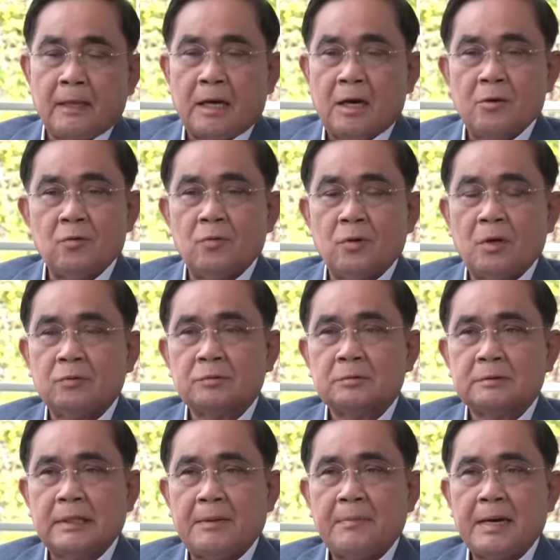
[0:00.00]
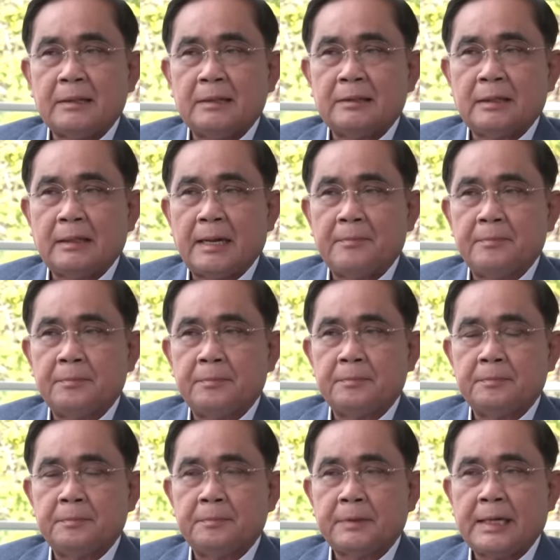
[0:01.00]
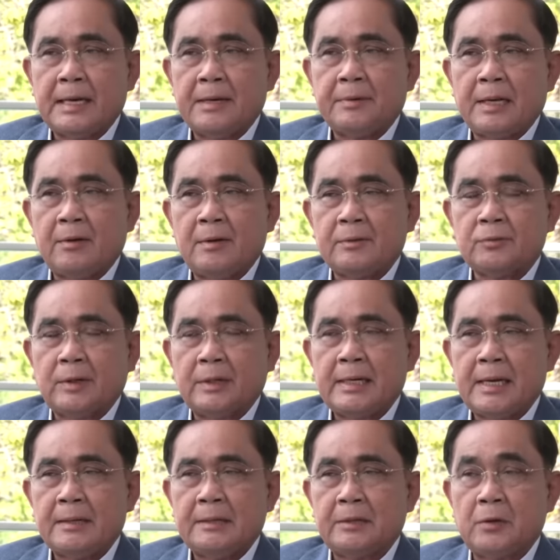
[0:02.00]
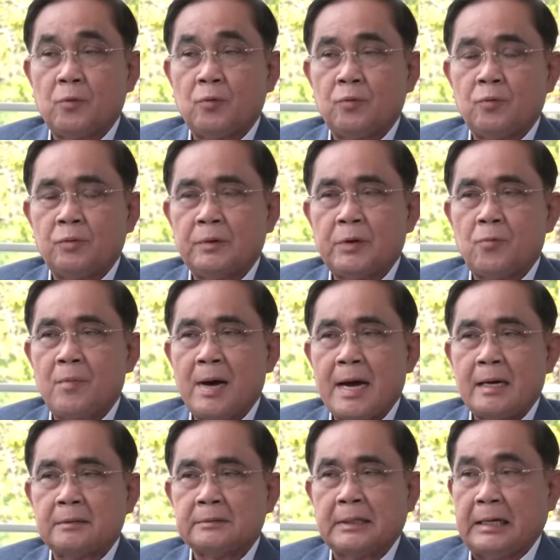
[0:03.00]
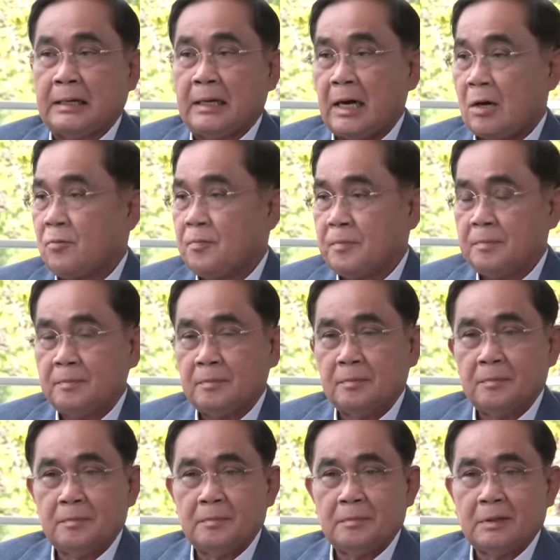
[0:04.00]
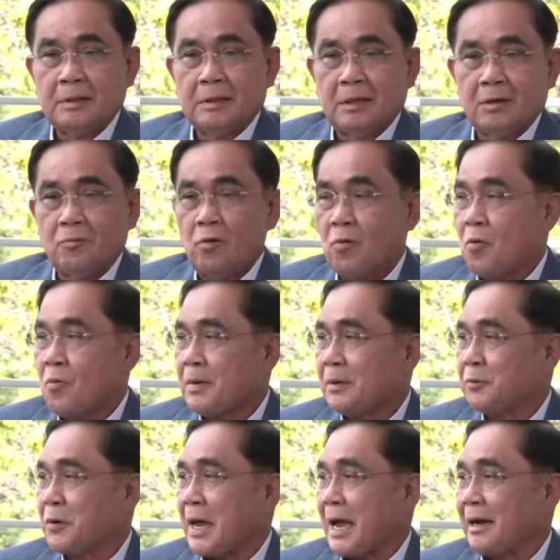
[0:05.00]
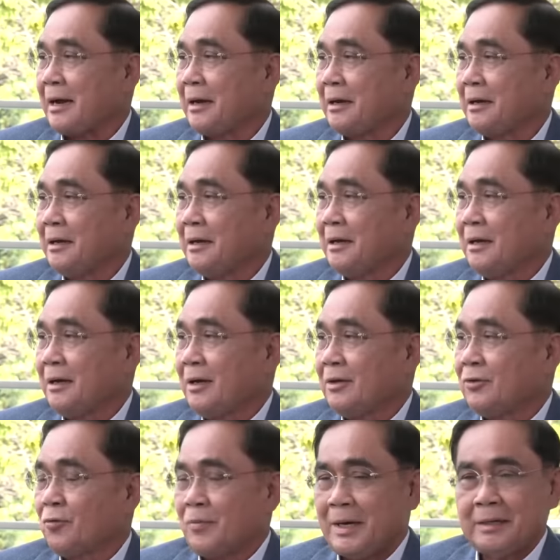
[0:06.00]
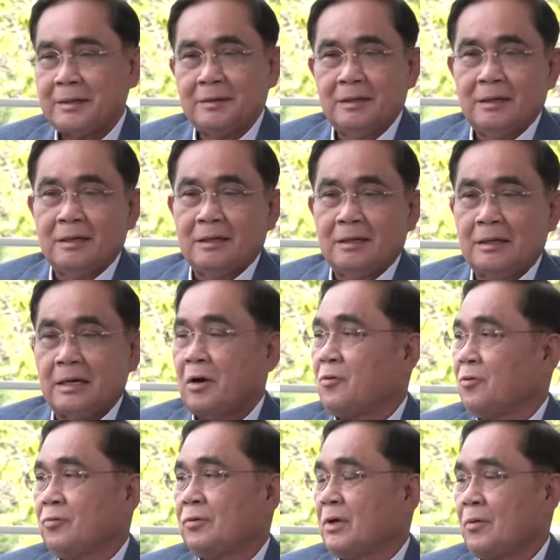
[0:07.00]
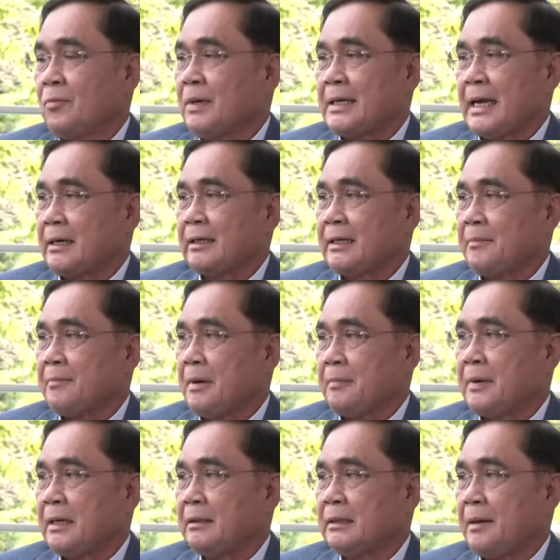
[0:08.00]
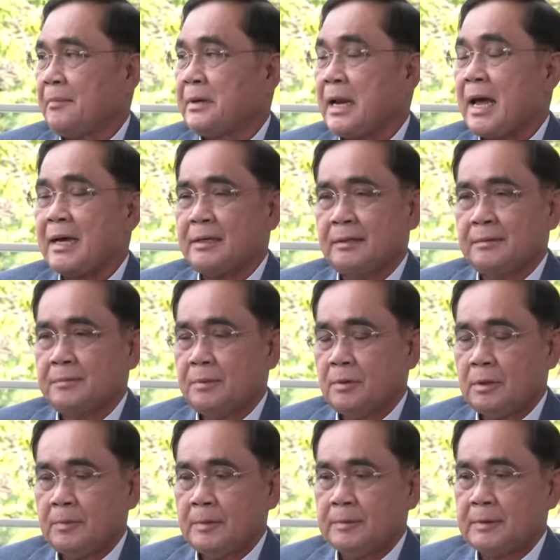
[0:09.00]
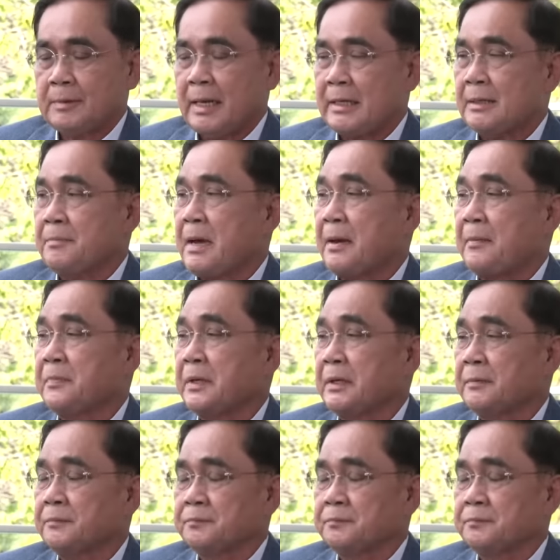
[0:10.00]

เขาเขาสามารถที่จะทำแก้ปัญหาความยากจนให้ได้เร็วเร็วมาก แต่เขาเขาควบคุมได้ทุกอย่างไงครับ ถูกไหมเราเราไม่อยากจะทำแบบนั้นทำไม่ได้ เพราะเราเป็นสไตล์อีกแบบหนึ่ง